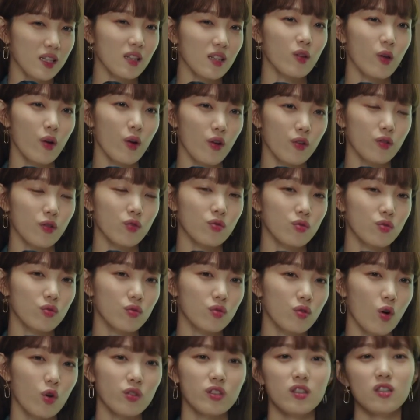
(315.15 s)
과장되어
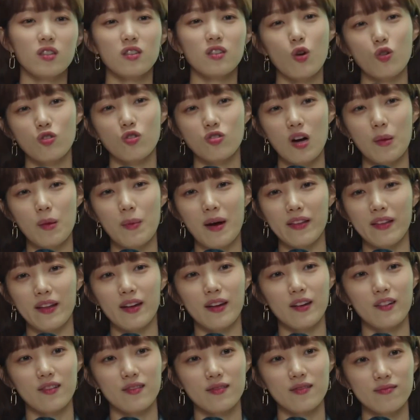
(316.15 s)
있고 거짓인 경우가
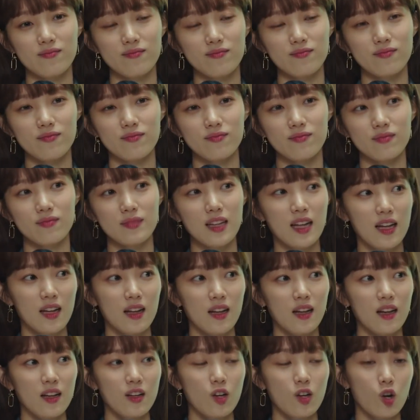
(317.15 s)
많아요.
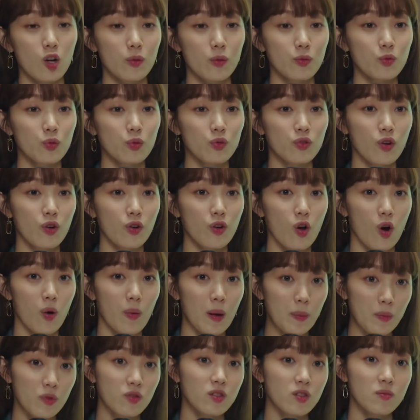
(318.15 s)
여러분도 그런
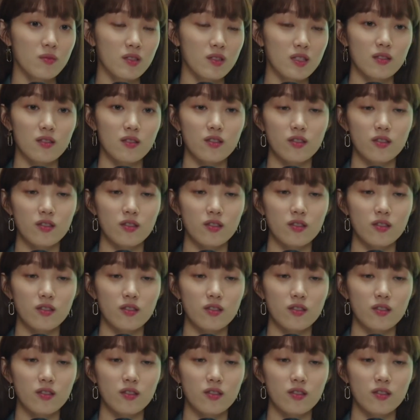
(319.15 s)
경험 한 번쯤은